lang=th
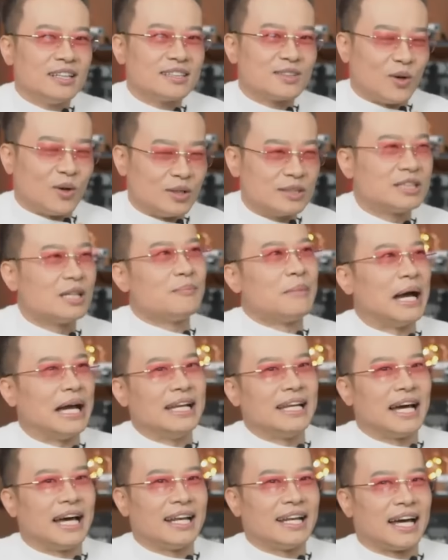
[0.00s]
คนสมัย
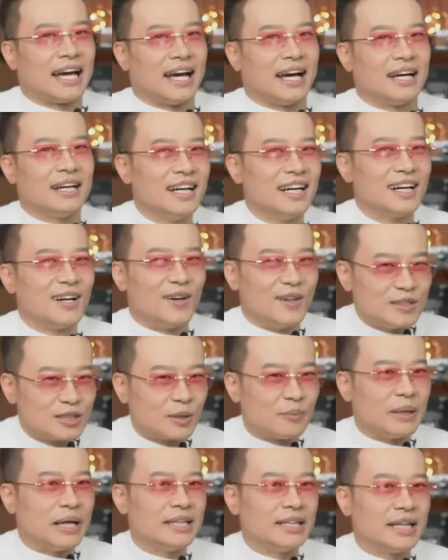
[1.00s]
นั้นน่ะคนส
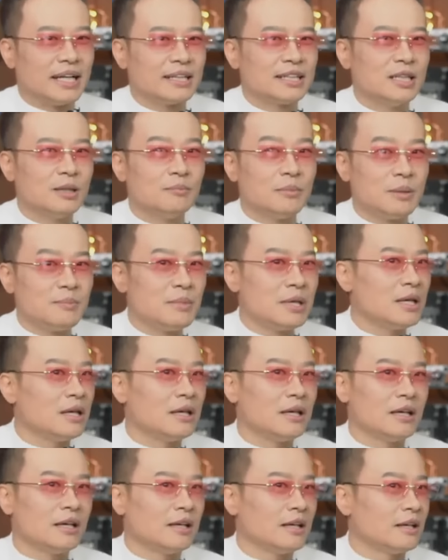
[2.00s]
มัยนั้นคือไม่มี
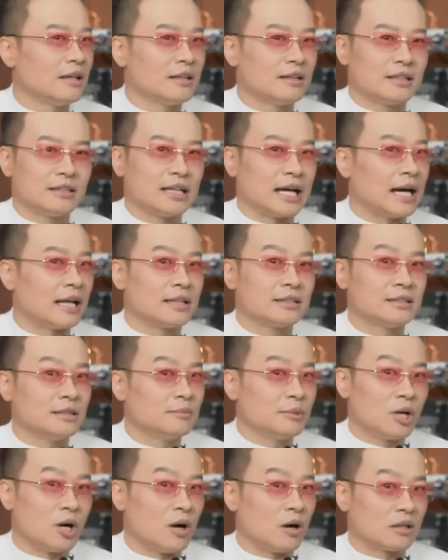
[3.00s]
อ่านหนังสือ
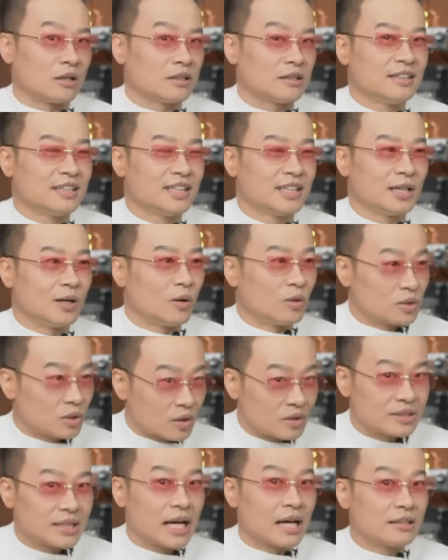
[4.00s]
ไม่ออกเขาก็ต้อง
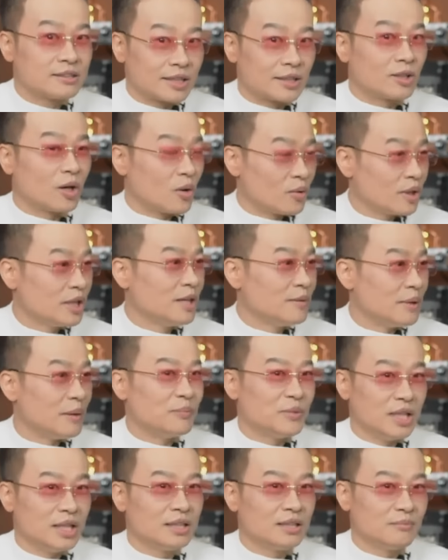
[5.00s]
สร้างสตอรี่แบบ
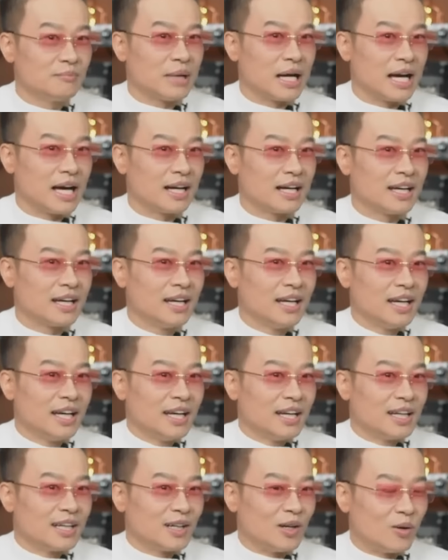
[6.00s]
นี้ขึ้นมา
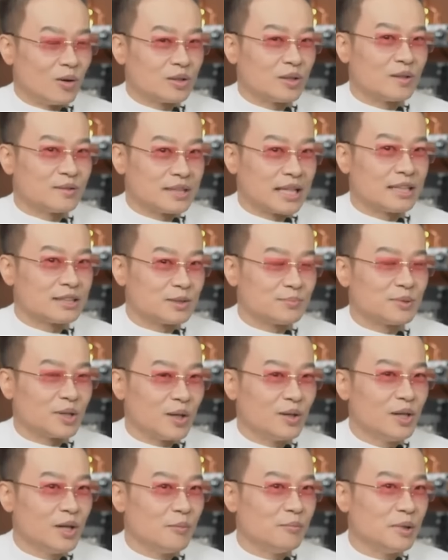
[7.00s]
เขาก็ต้องสร้างสตอ
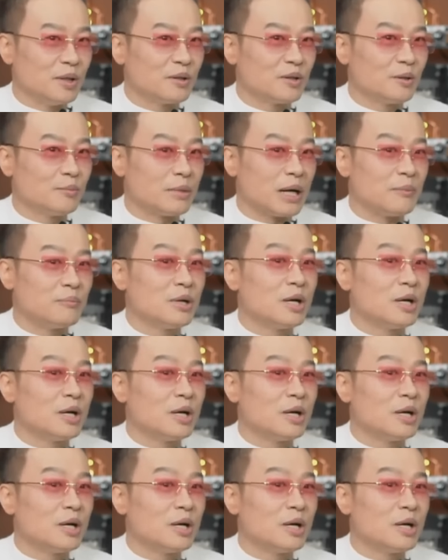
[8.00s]
รี่แบบนี้ขึ้นมาเพื่อ